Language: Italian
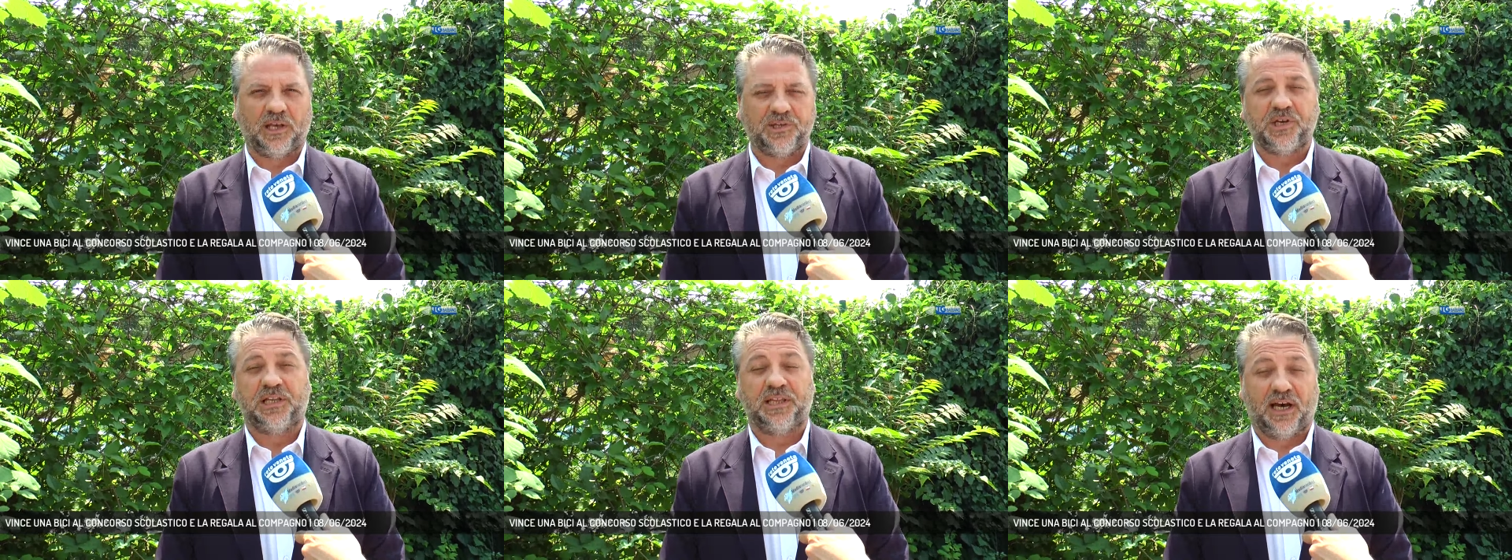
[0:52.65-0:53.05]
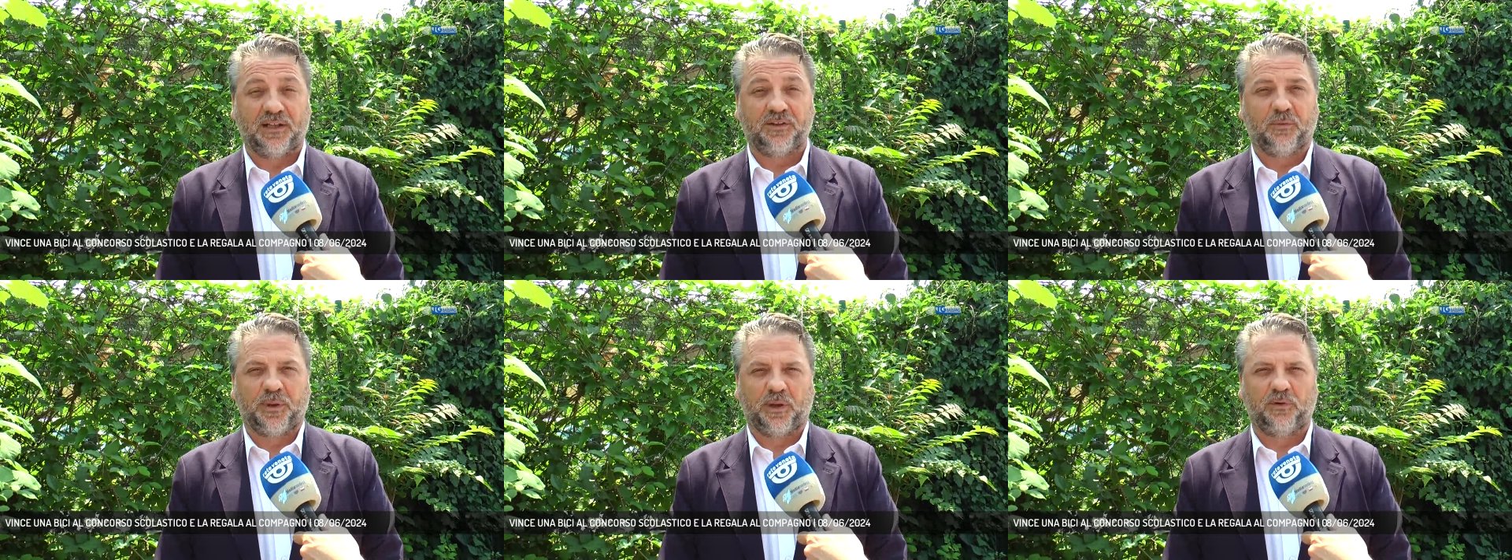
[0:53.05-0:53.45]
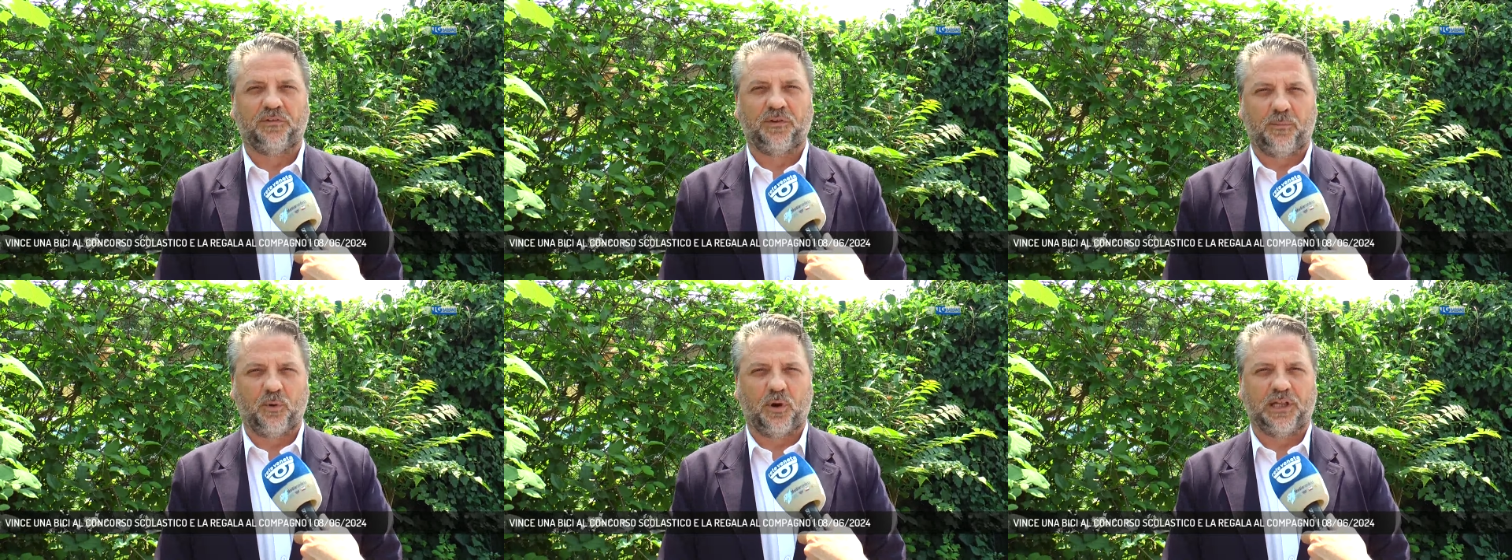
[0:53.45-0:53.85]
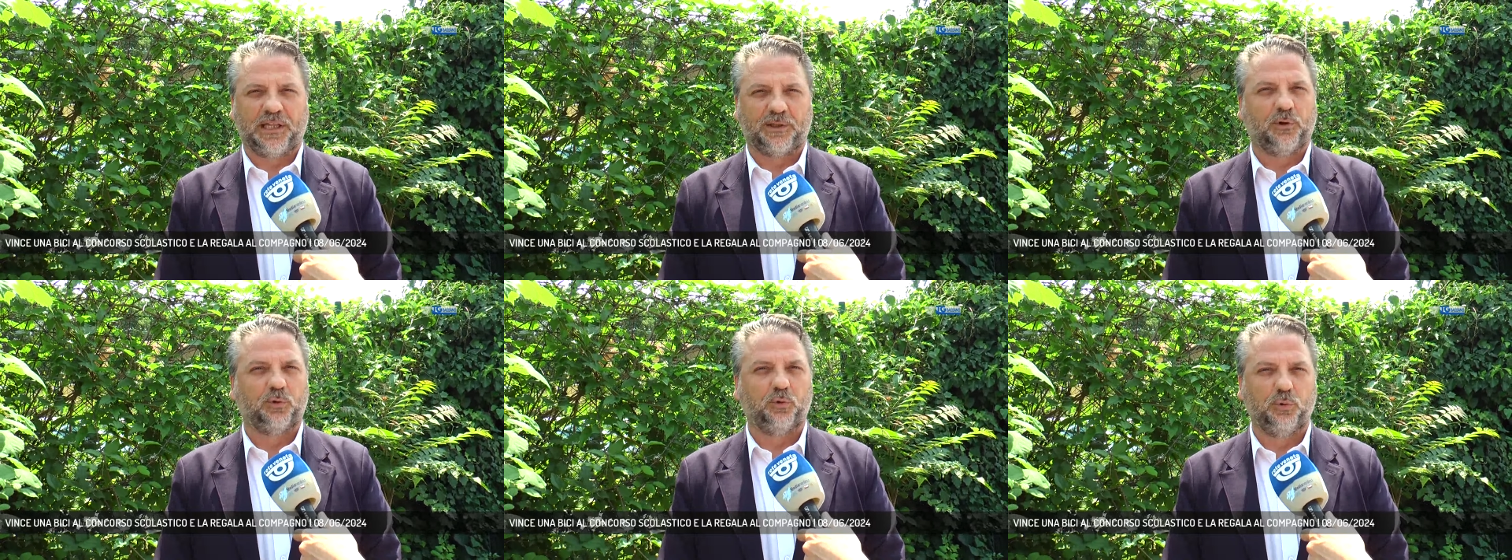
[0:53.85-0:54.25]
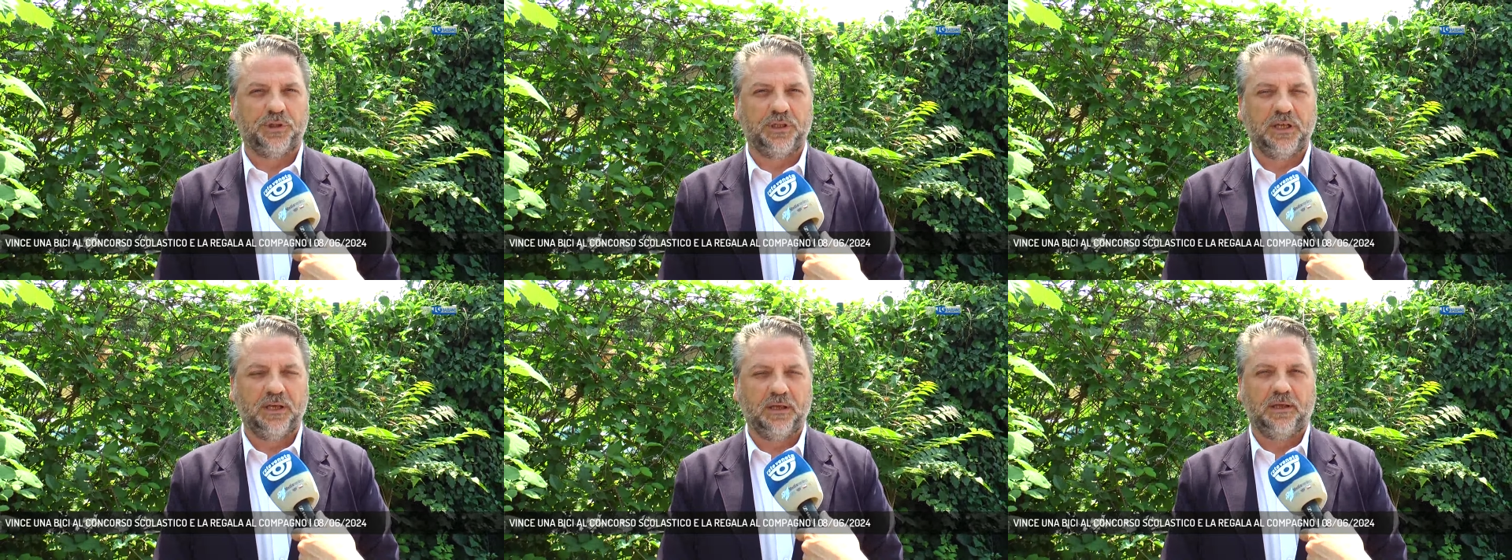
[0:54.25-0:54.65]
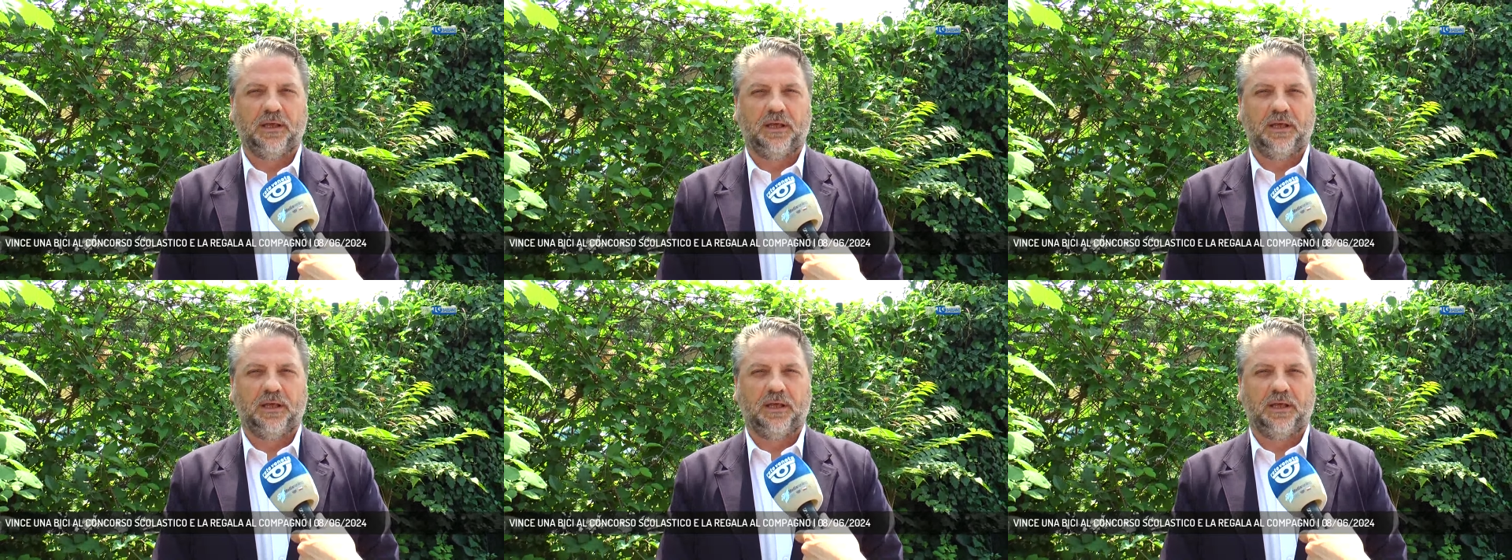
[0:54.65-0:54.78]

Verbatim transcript: che, ci hai dato, perché è un esempio che ha dato a tutti,